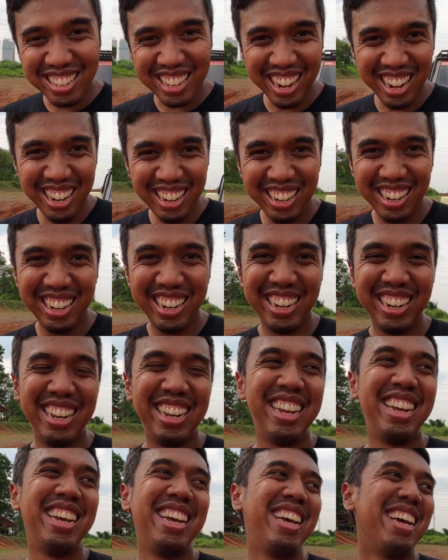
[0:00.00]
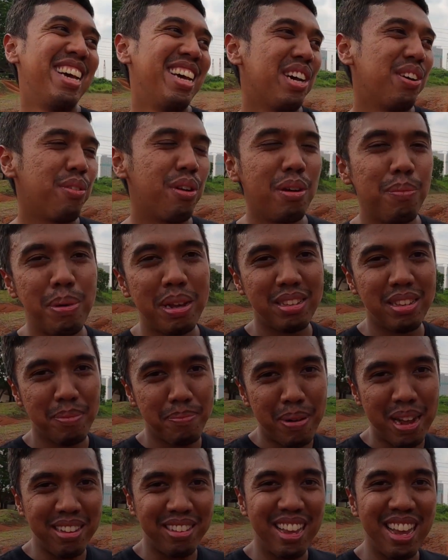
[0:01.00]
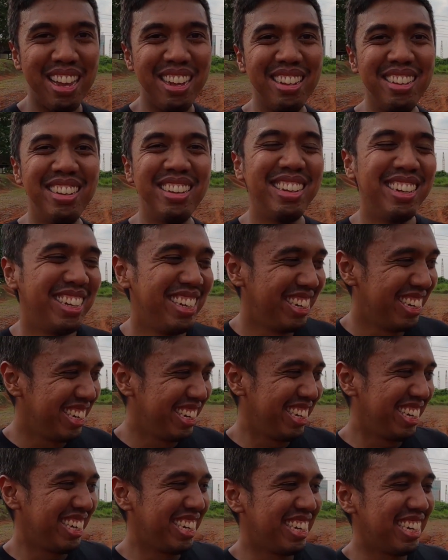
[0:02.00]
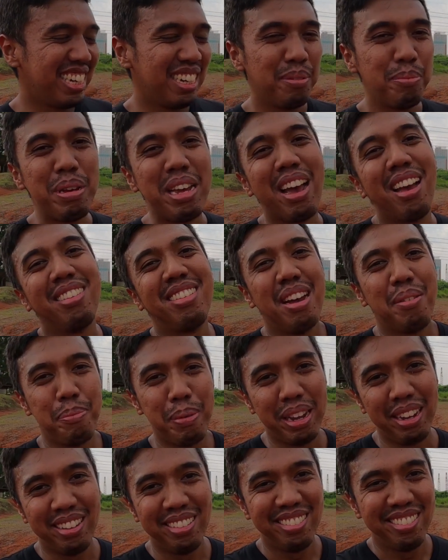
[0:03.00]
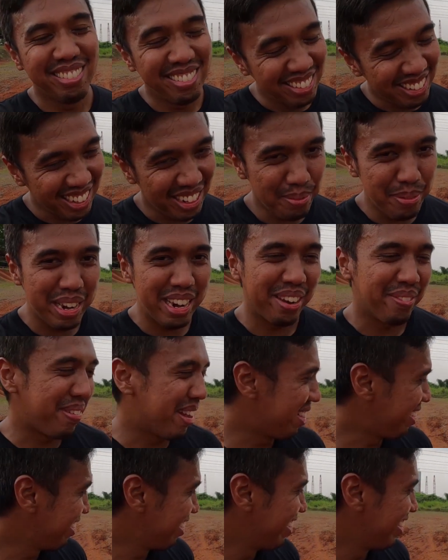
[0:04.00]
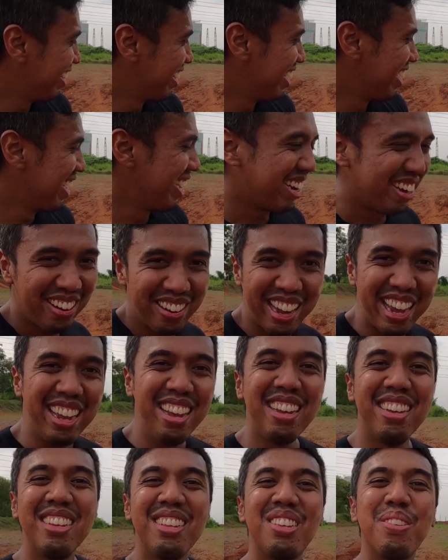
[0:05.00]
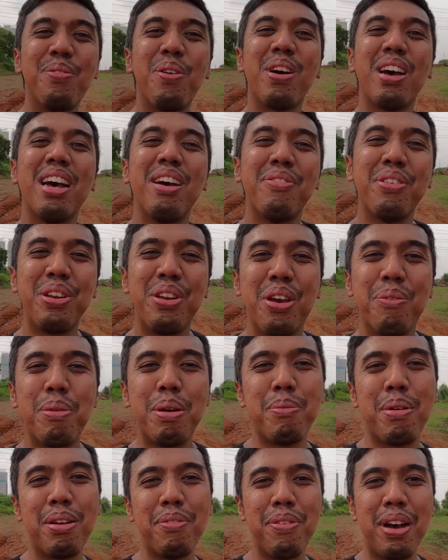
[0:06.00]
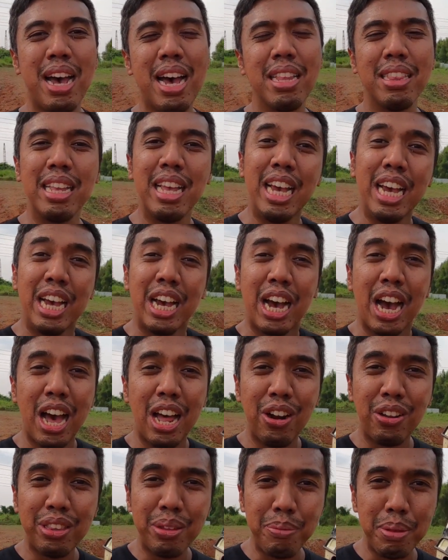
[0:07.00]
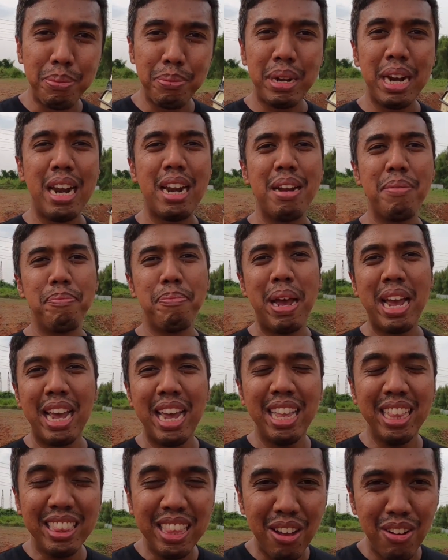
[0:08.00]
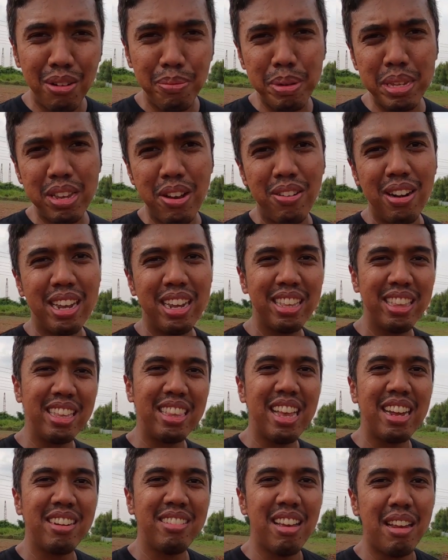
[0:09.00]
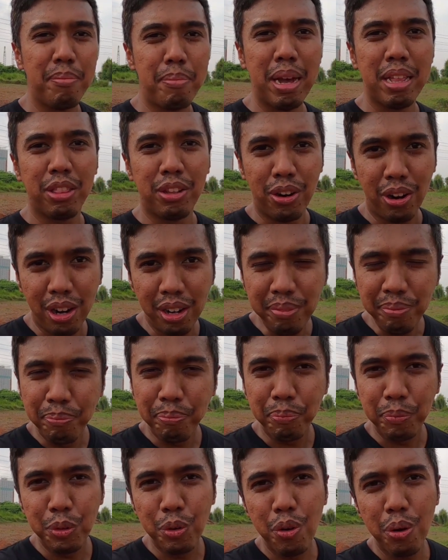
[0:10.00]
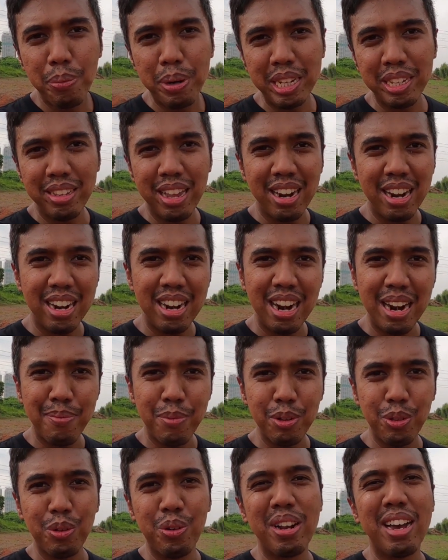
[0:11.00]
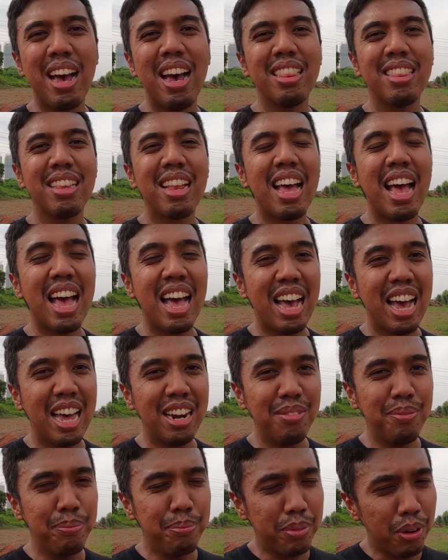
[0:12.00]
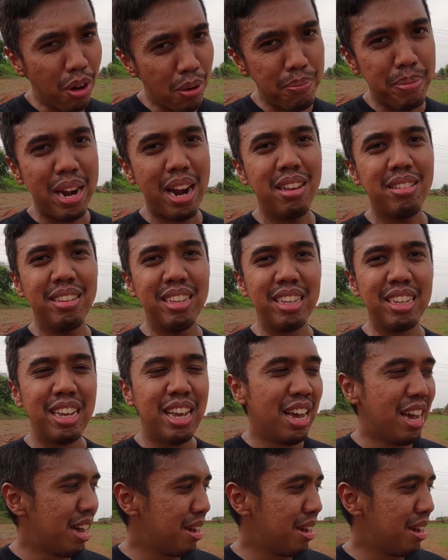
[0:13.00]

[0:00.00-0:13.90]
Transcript: diesel wheelbase-nya panjang lebih nggak capek lebih nikmat Oke, semoga video bermanfaat. Kalau teman-teman ada yang pengen tahu lebih jauh lagi tentang Nissan Patrol, gue berencana dalam waktu dekat akan komparasi